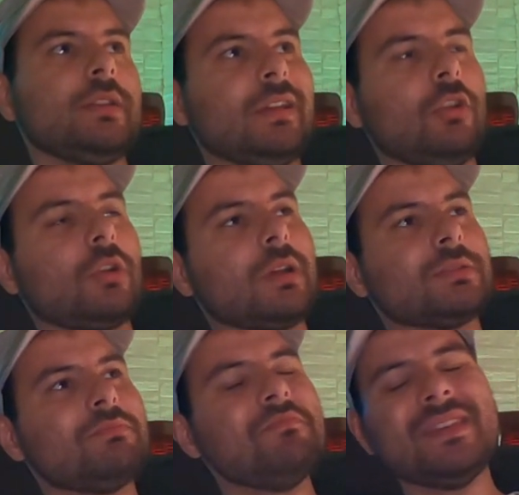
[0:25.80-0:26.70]
E
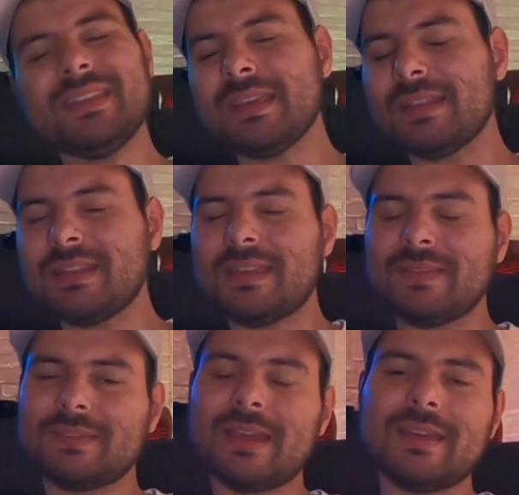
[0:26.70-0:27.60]
allora mi chiedete
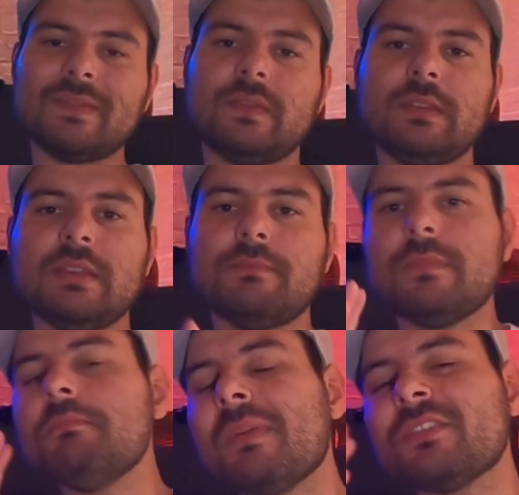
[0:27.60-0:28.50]
in tanti
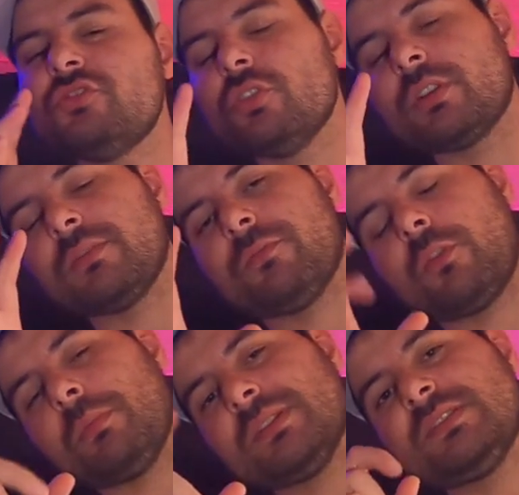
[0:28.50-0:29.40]
maggiori
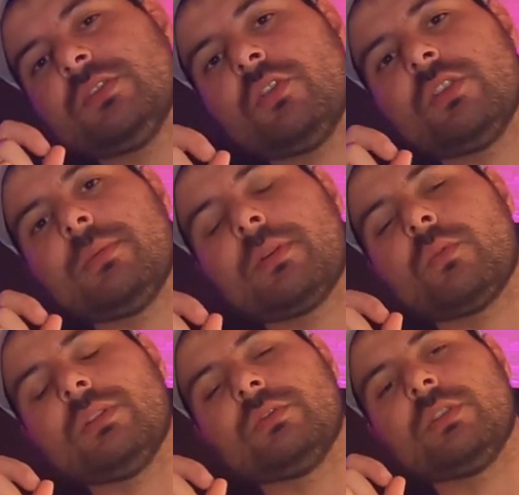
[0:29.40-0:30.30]
informazioni per
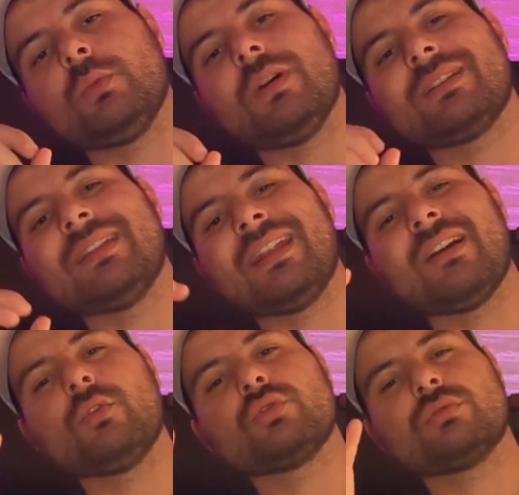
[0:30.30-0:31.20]
quanto riguarda
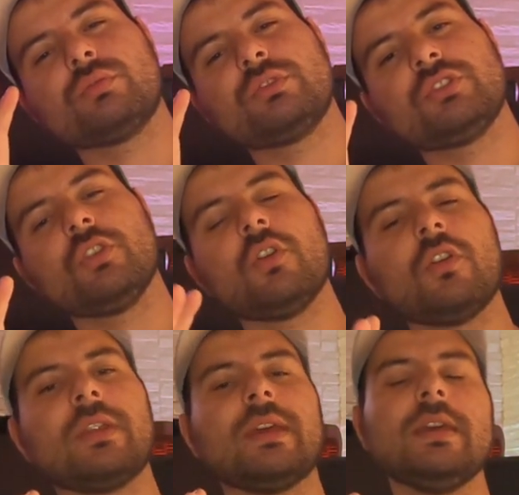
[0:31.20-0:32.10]
la
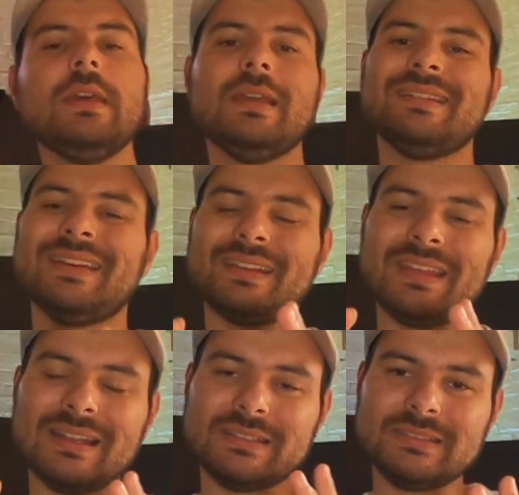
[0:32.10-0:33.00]
costruzione, la
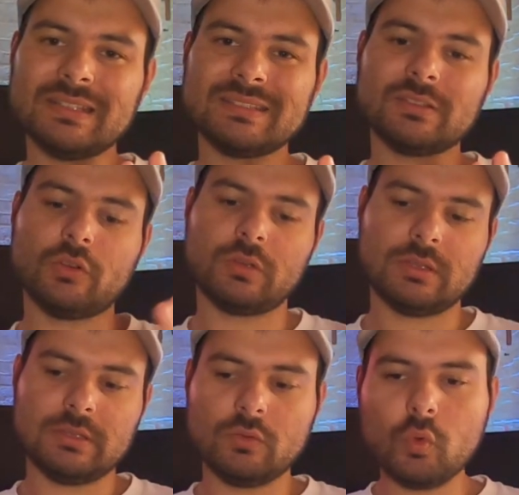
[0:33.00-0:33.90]
realizzazione
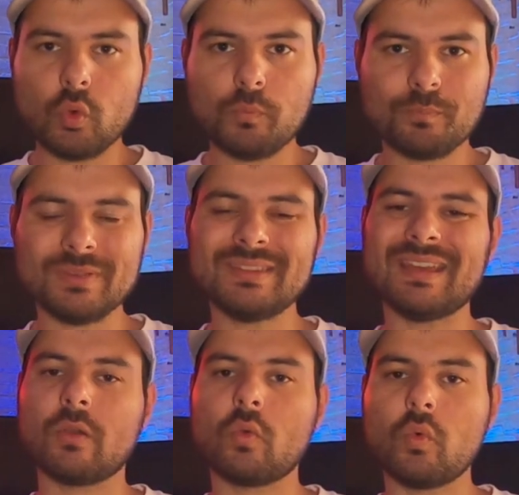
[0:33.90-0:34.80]
di gruppi di
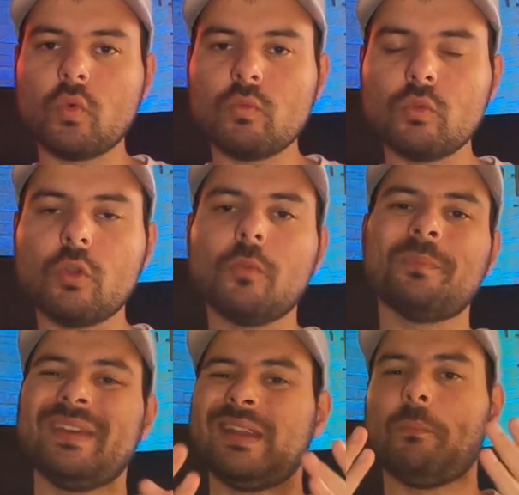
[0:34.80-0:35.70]
accumulo
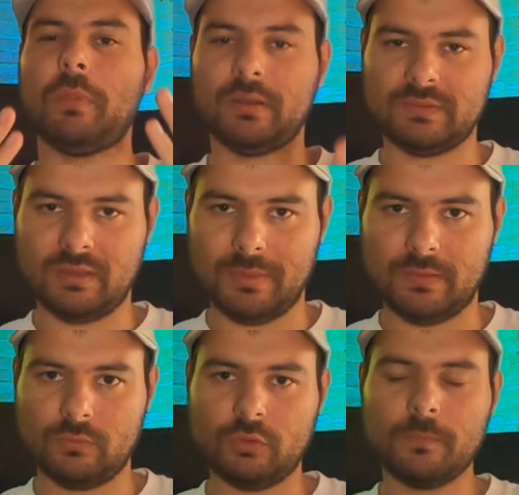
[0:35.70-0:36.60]
per
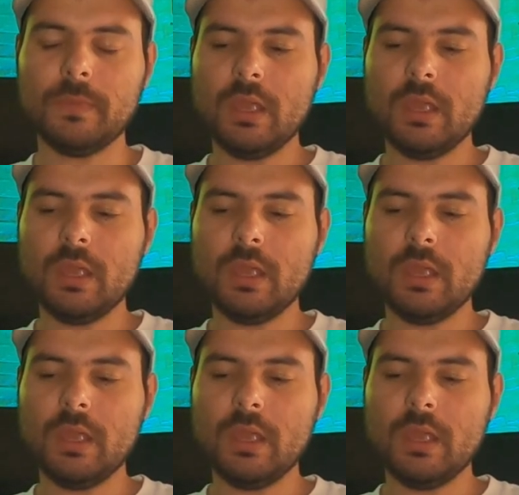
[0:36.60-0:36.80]
appartamento.